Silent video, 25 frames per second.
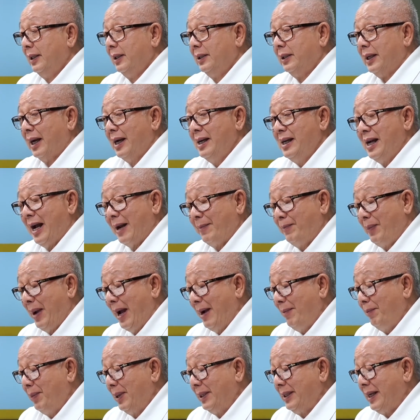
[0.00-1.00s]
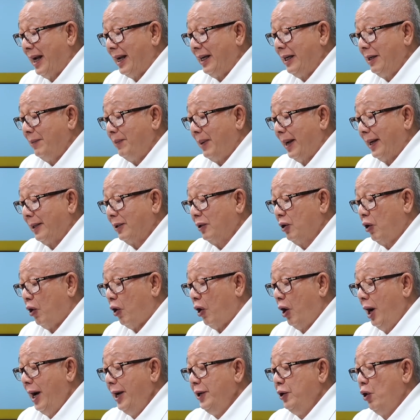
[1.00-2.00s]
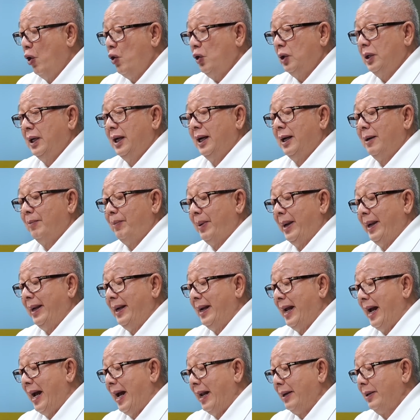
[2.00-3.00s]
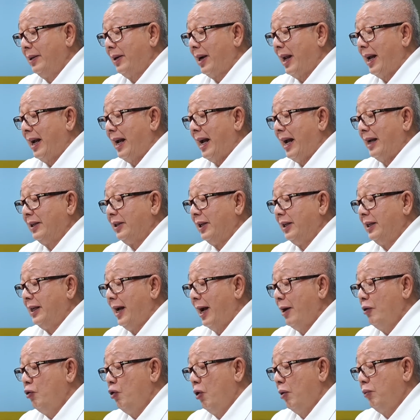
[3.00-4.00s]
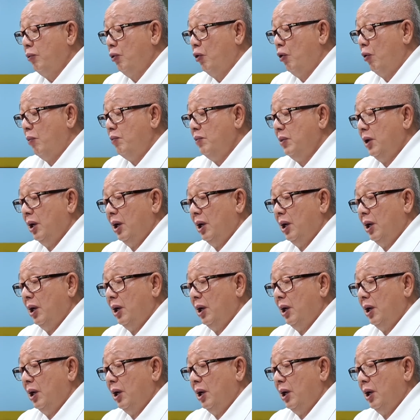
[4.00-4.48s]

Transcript: สังกัดพรรคประชาธิปัตย์ขอให้ยกเลิกเพดานราคาสินค้าควบคุม